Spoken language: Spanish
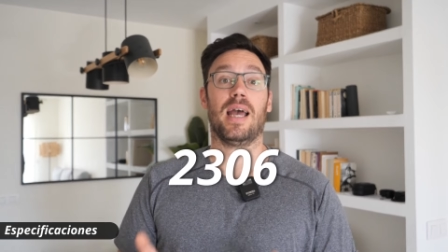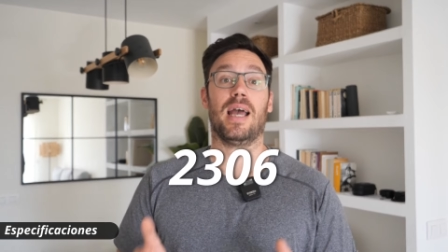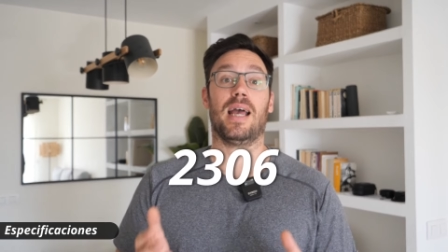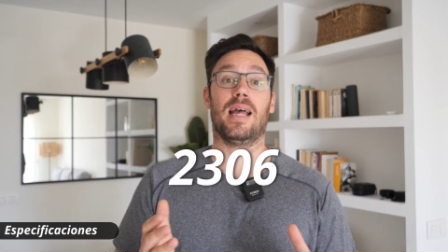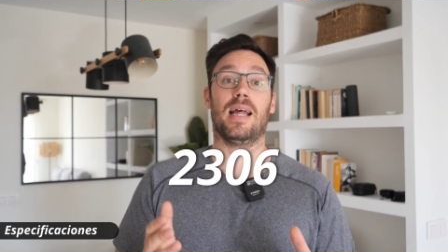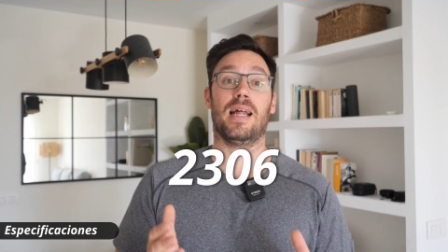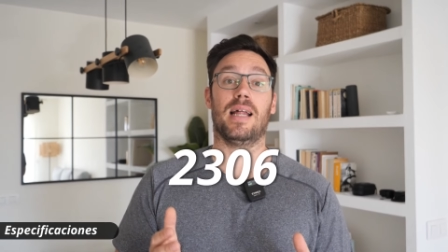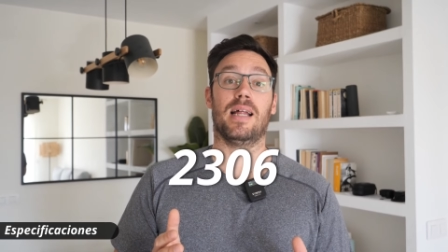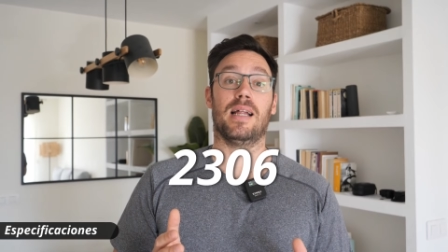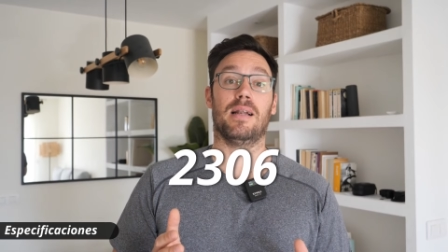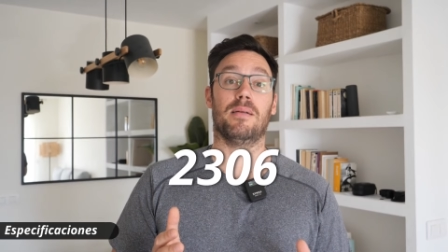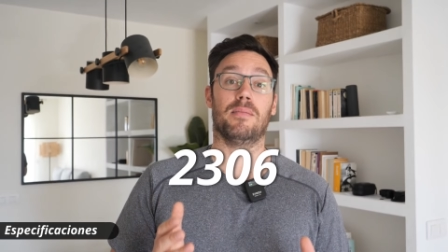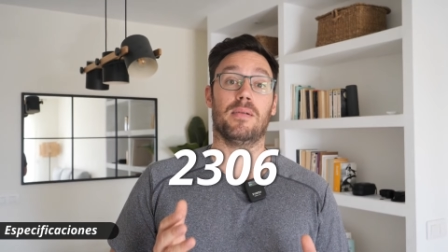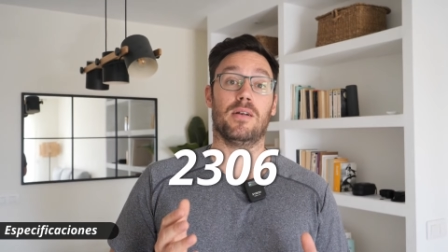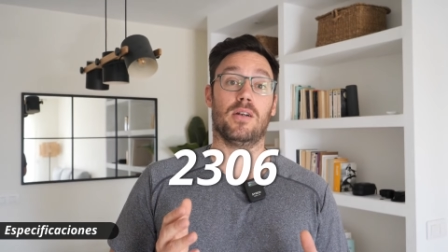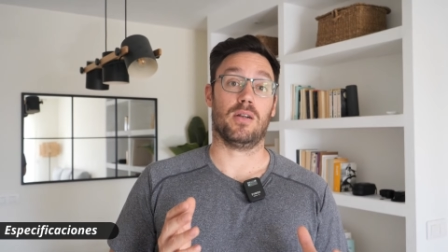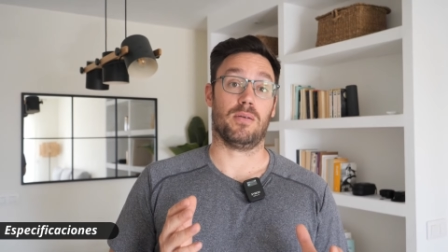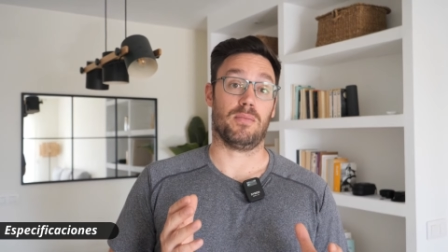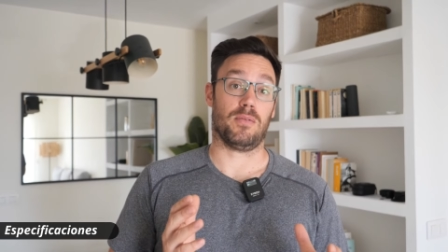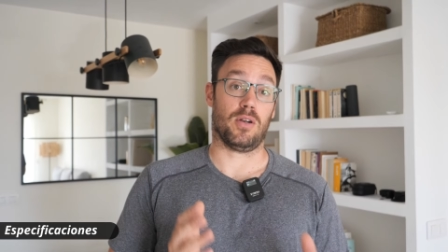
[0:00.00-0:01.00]

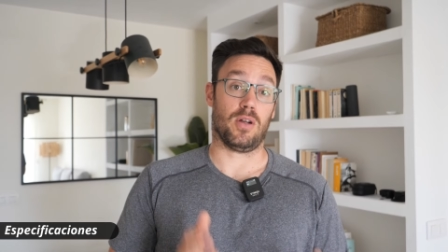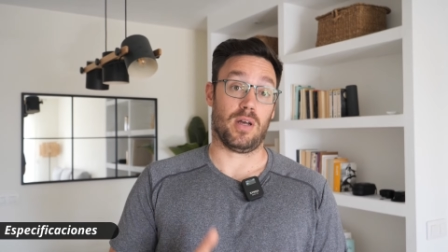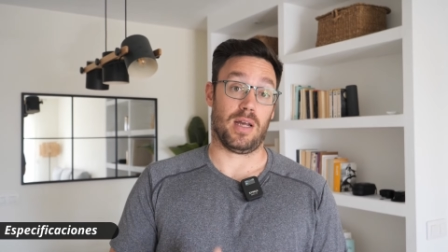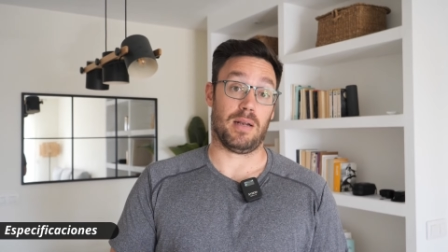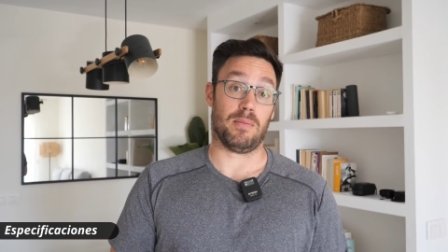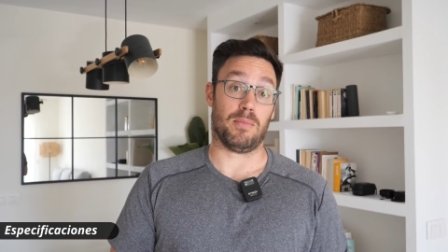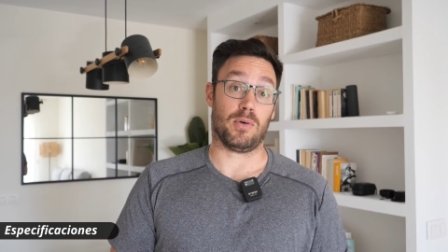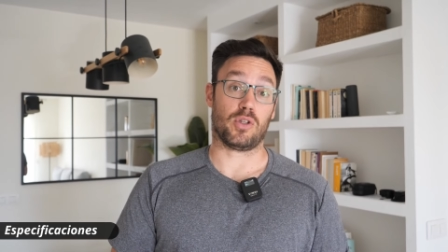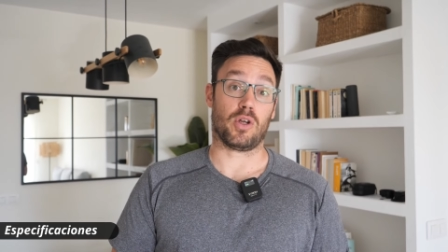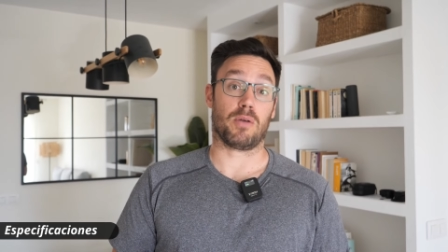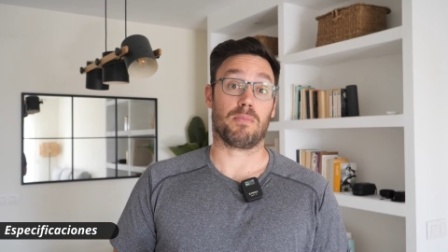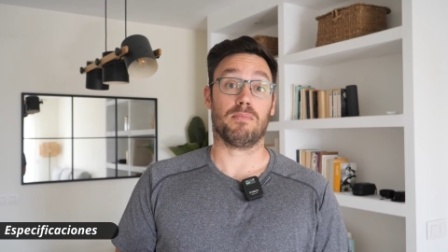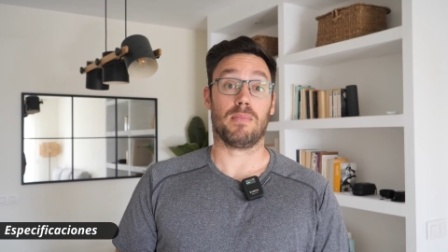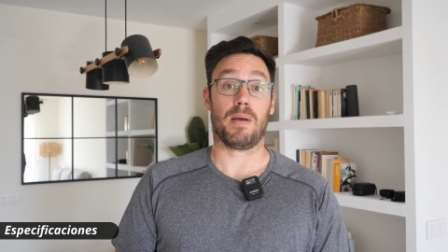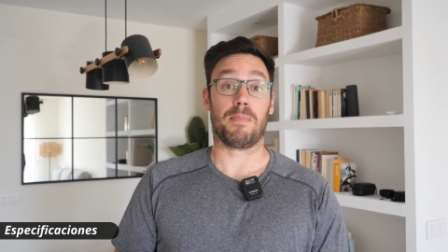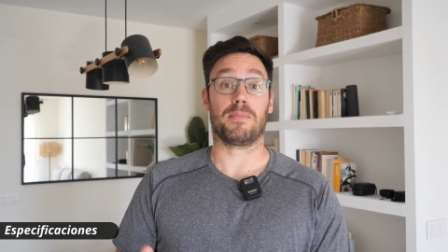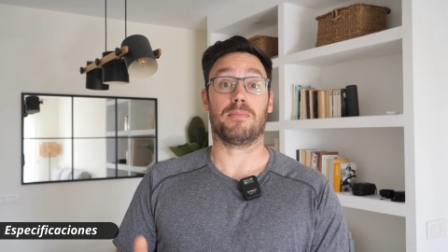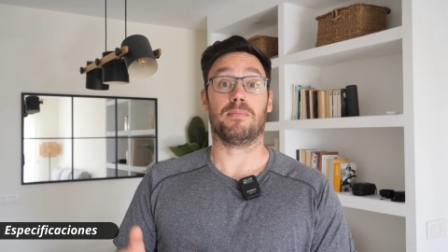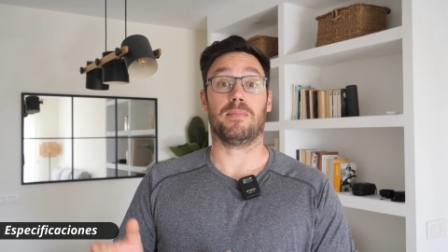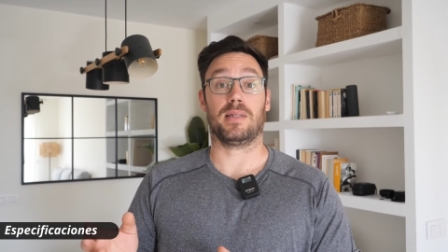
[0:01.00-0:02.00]
el, motor
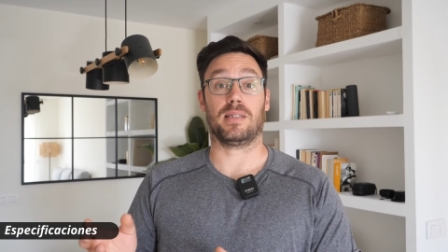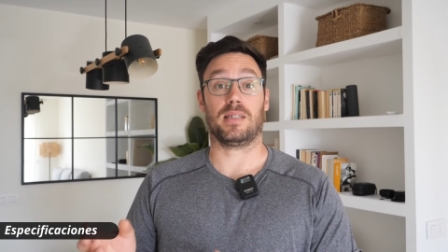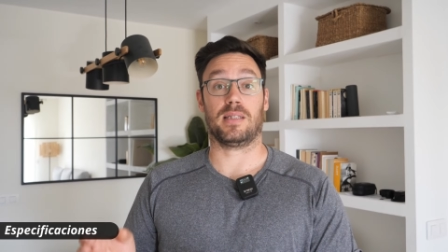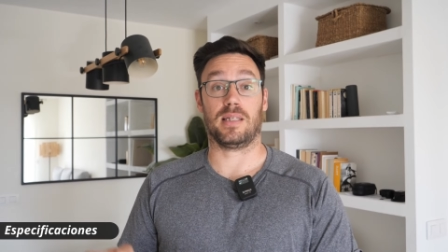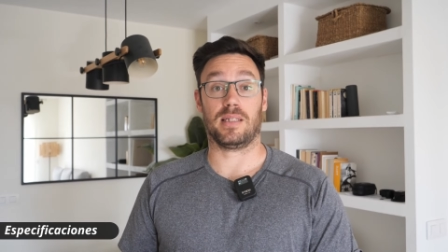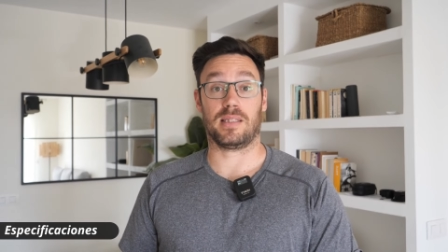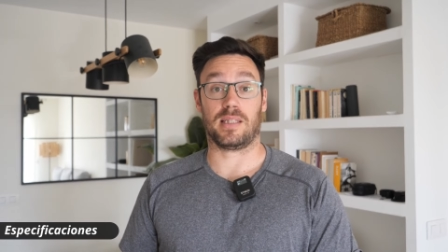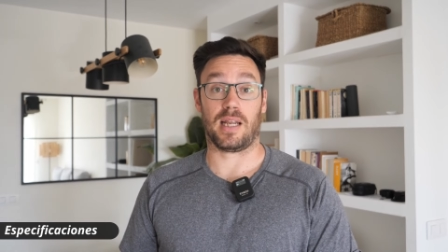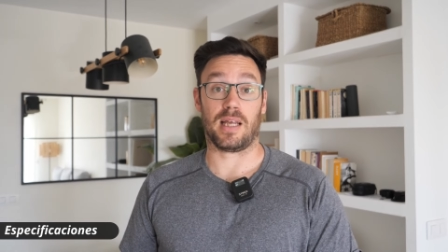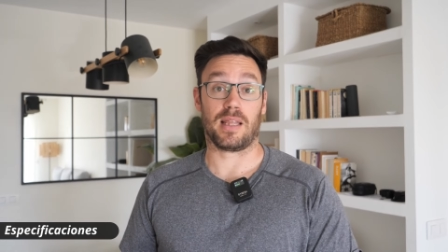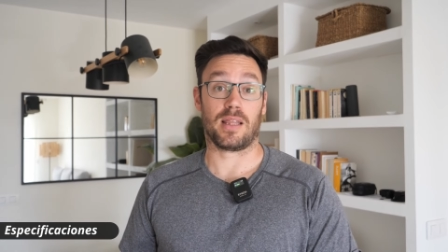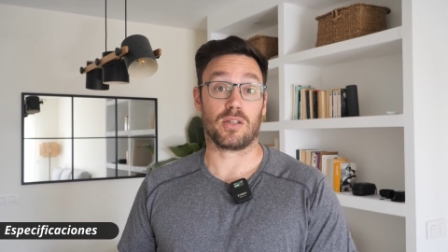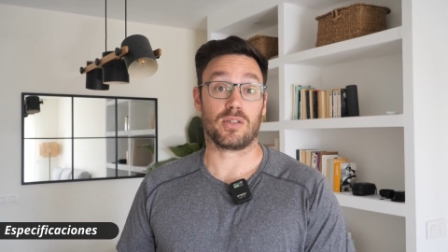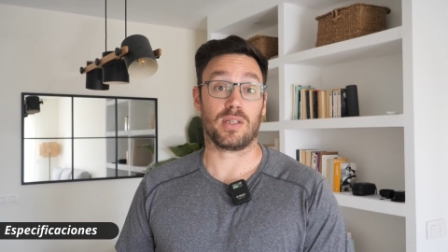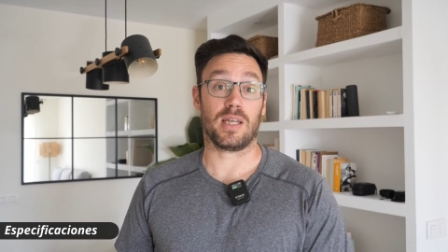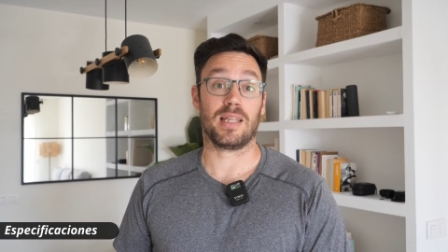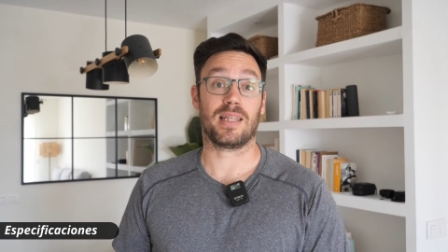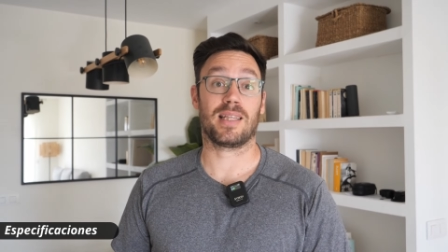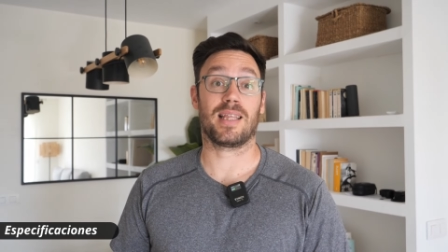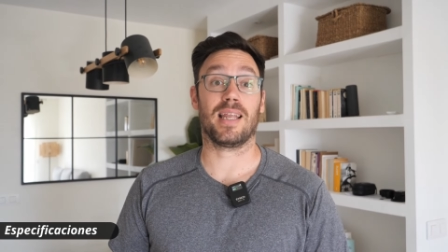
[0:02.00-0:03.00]
MEP
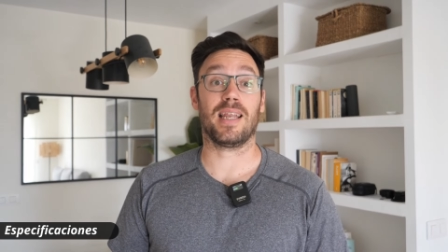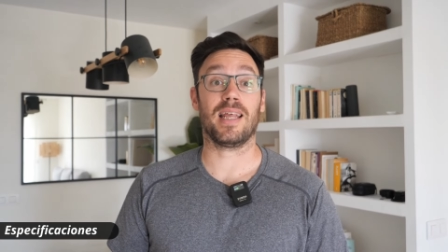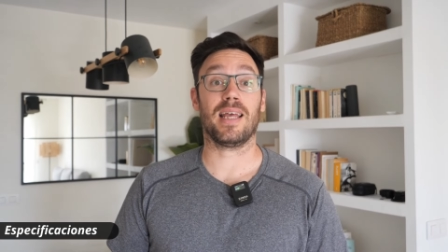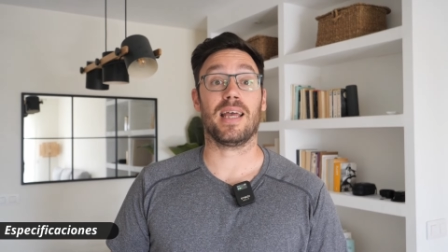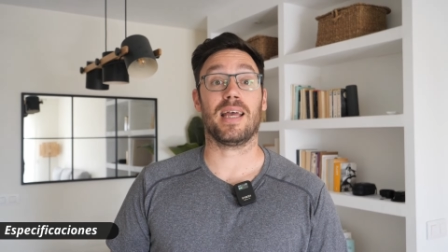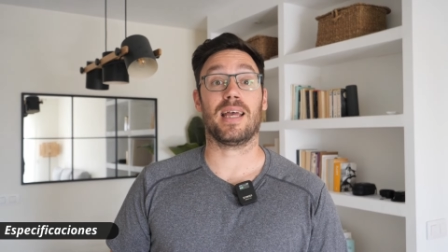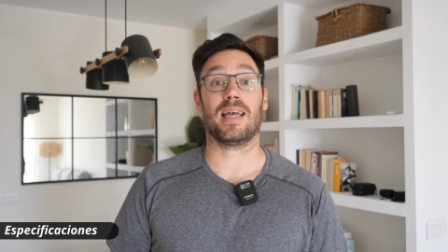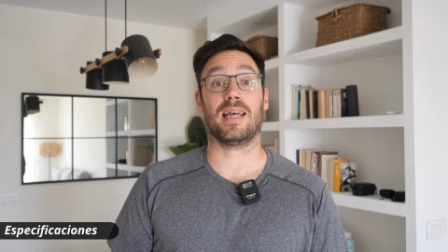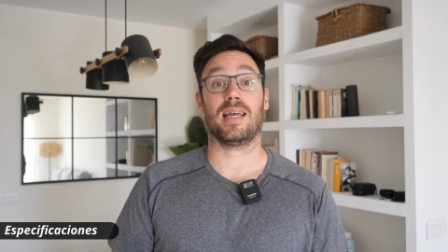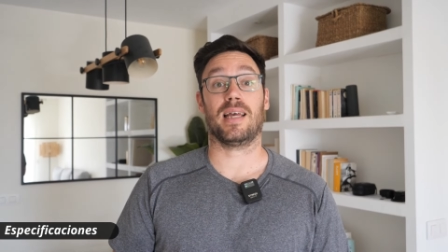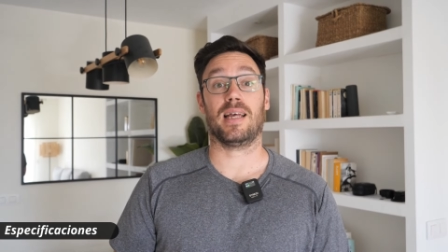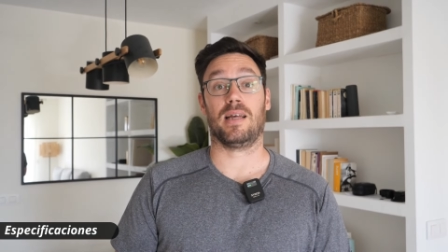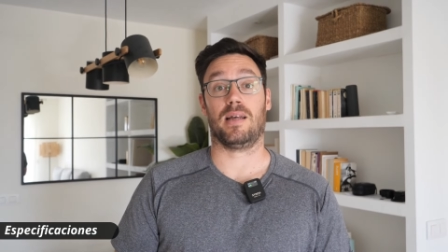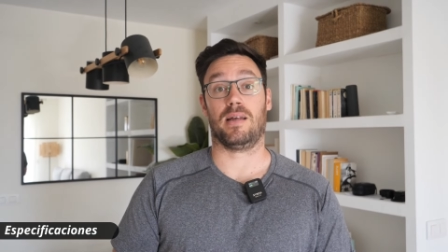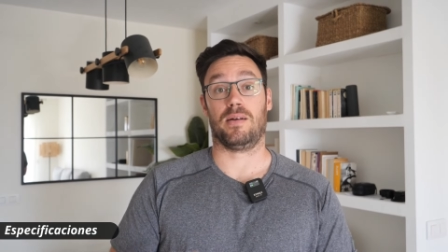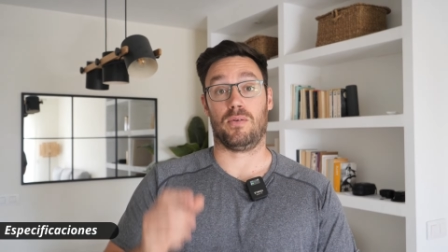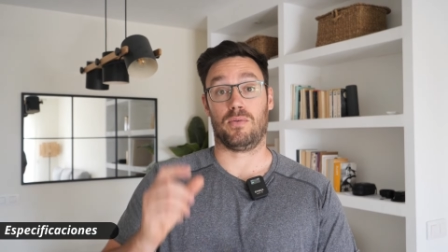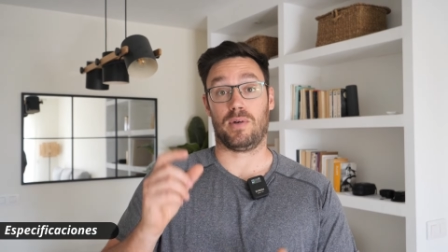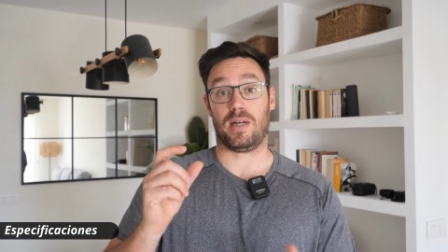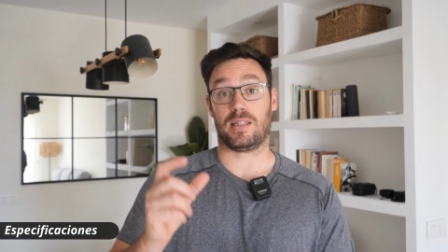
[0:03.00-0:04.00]
2306 tiene
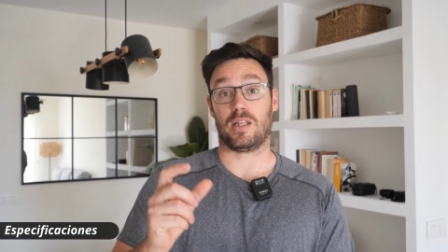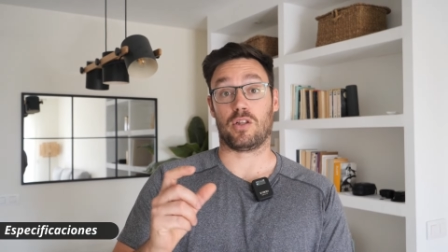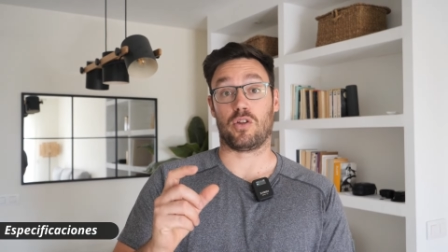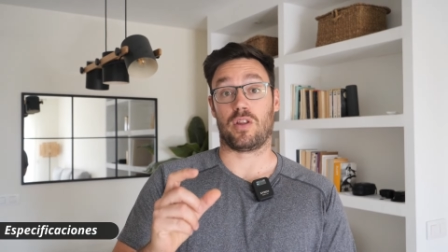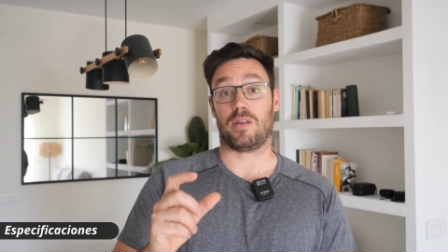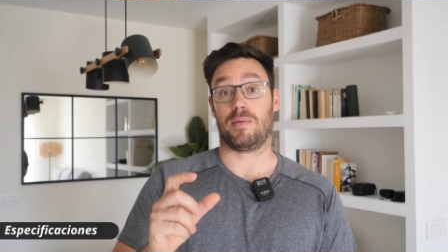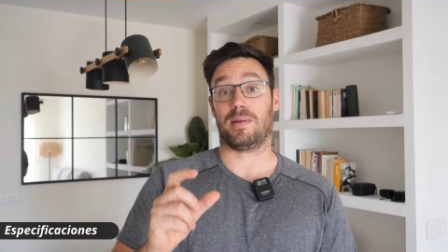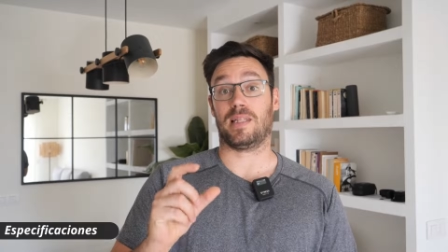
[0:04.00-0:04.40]
eh, un estatus de